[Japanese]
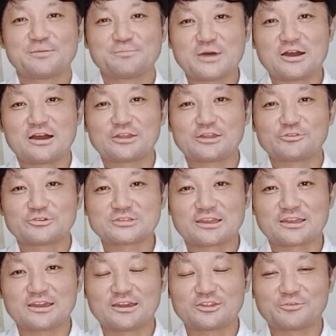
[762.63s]
まあ、あの、お
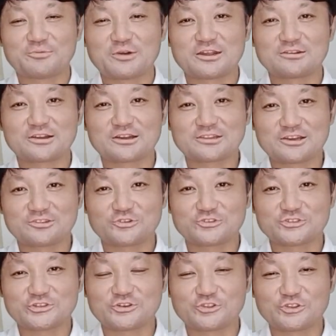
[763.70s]
酒飲まれる方はどう
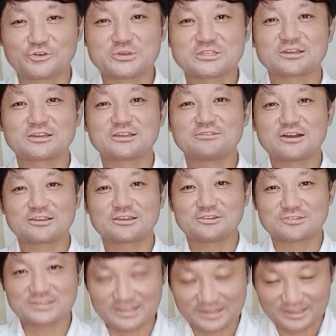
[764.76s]
ぞ飲みすぎには気
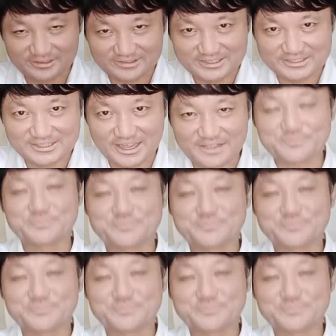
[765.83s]
をつけてください。